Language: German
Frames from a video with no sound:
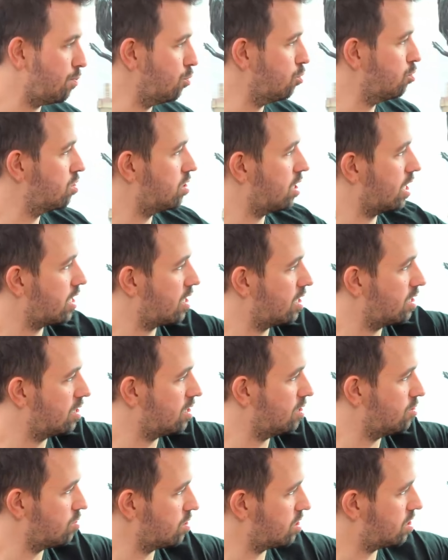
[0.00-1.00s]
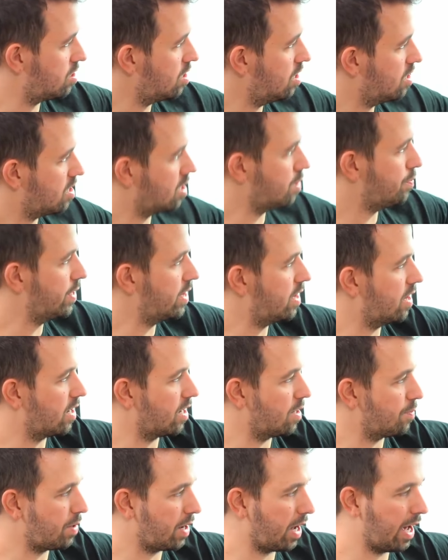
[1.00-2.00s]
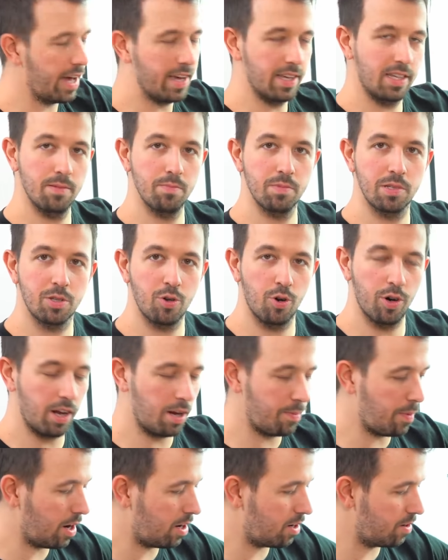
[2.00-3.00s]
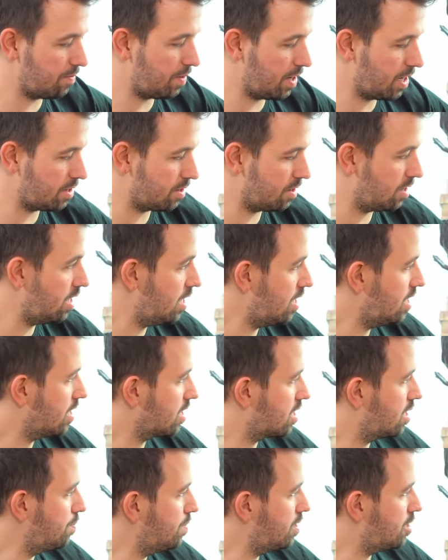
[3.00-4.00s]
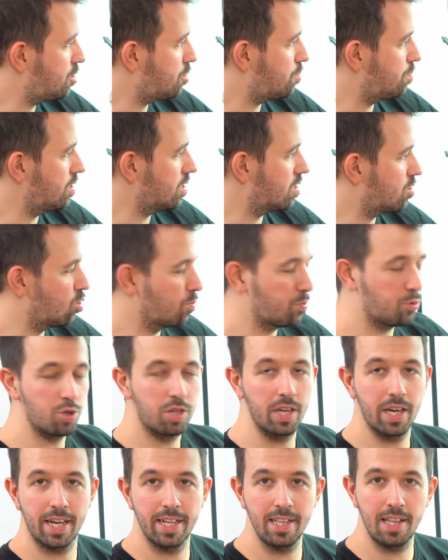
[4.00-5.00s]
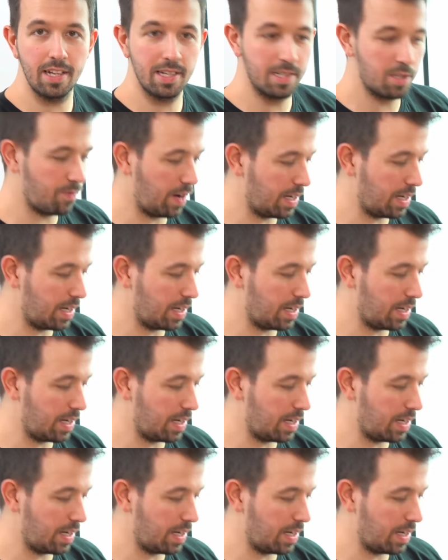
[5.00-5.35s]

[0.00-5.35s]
Bodendecker, die uns den mittleren Bereich im Soil machen werden, gemischt mit Kryptokerinen, also